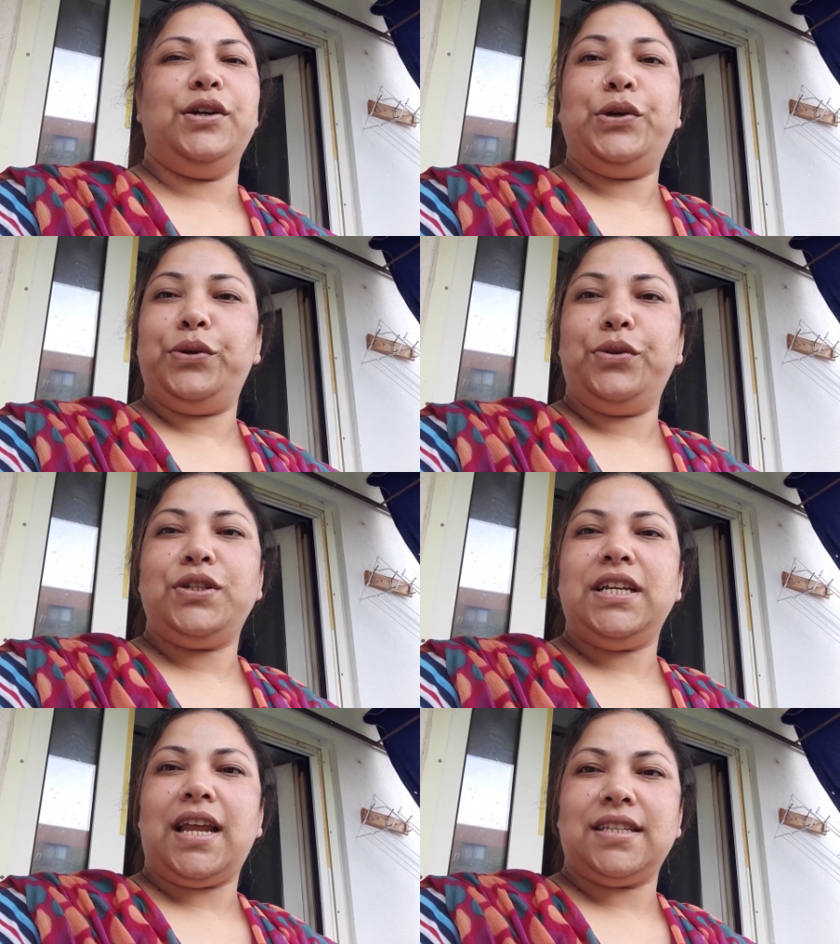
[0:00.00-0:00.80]

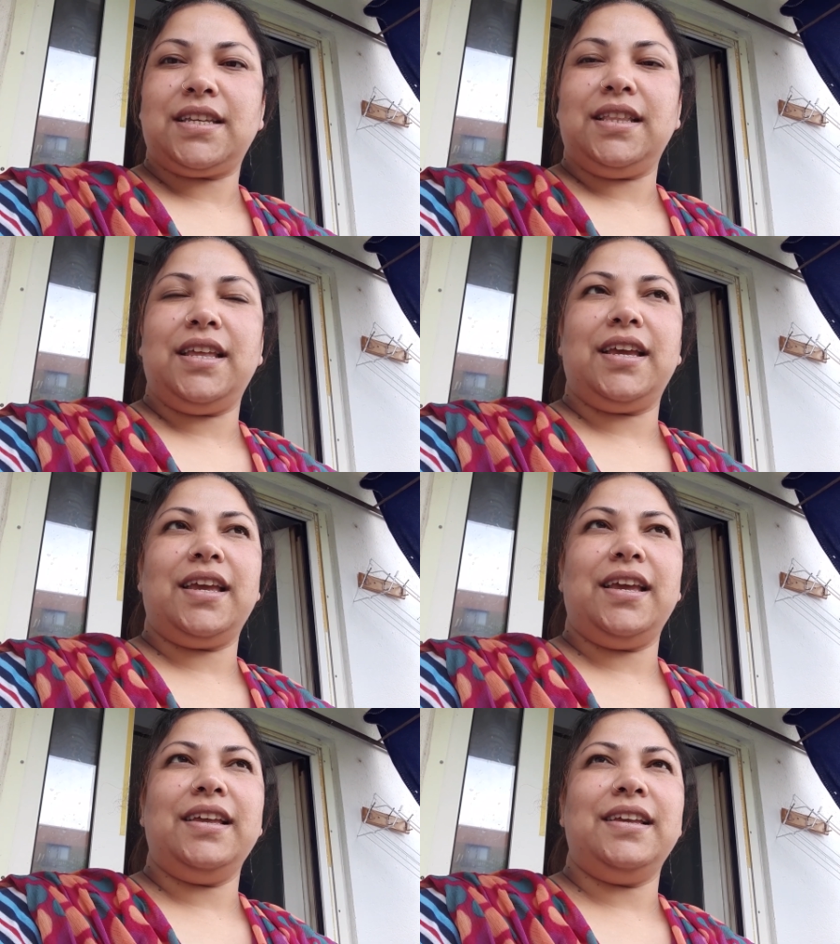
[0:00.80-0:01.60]
রোদসির আজকে
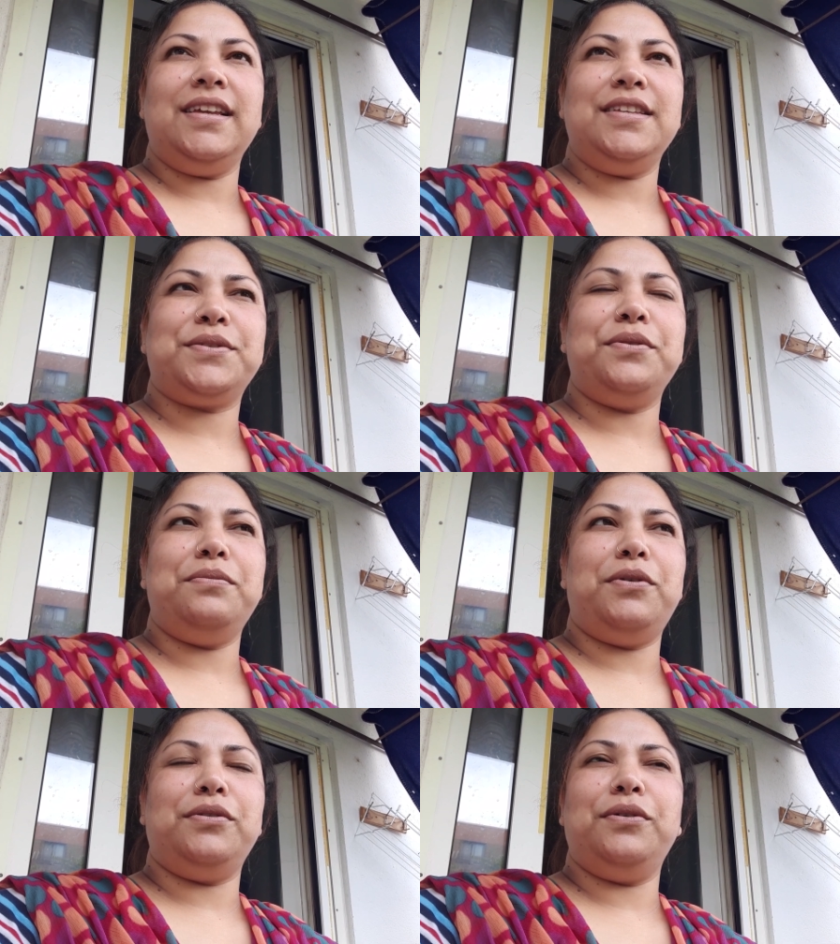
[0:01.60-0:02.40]
থেকে স্কুল
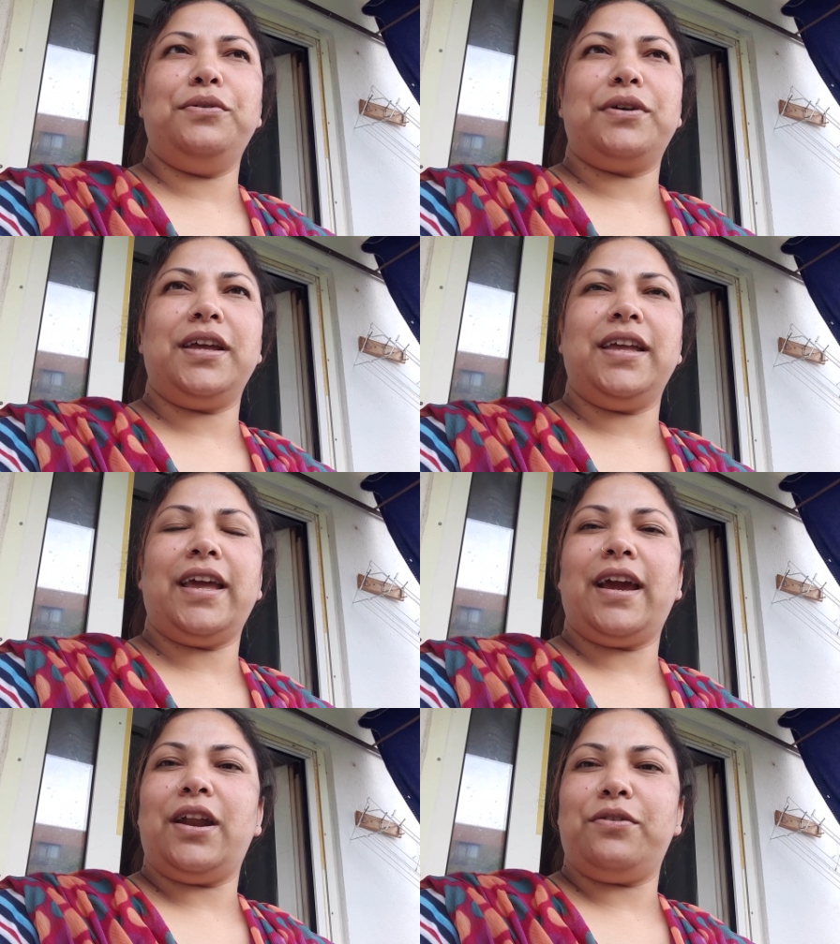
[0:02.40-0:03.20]
বন্ধ ওকে
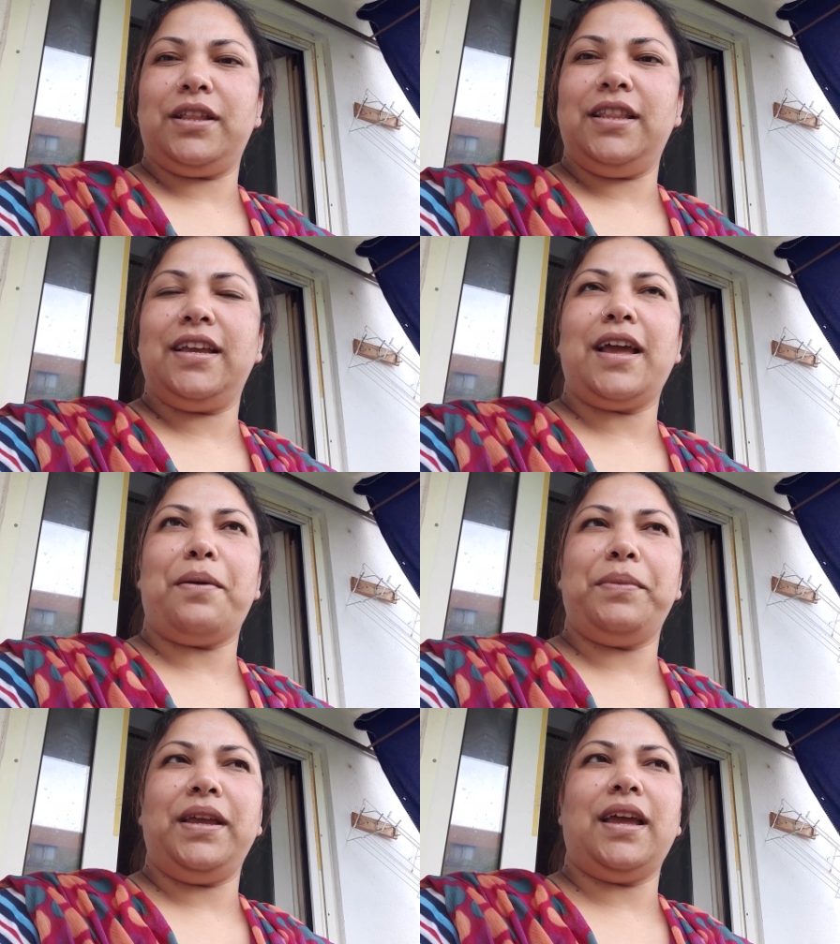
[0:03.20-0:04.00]
এগারোটার দিকে
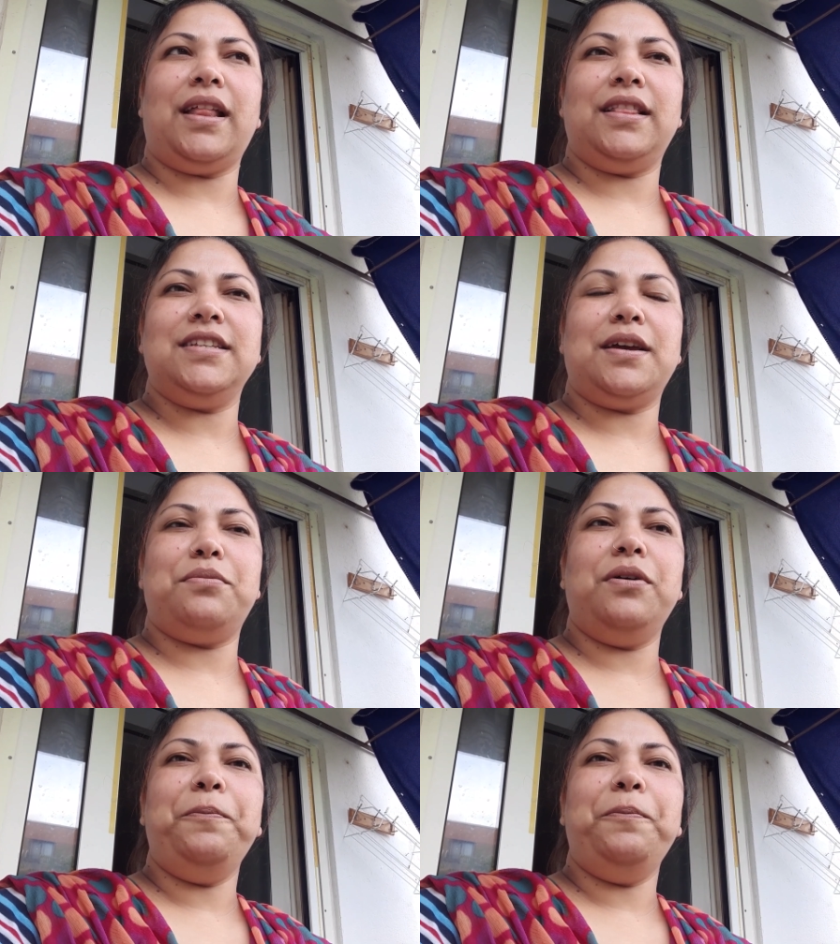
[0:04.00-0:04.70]
আমি আনতে যাব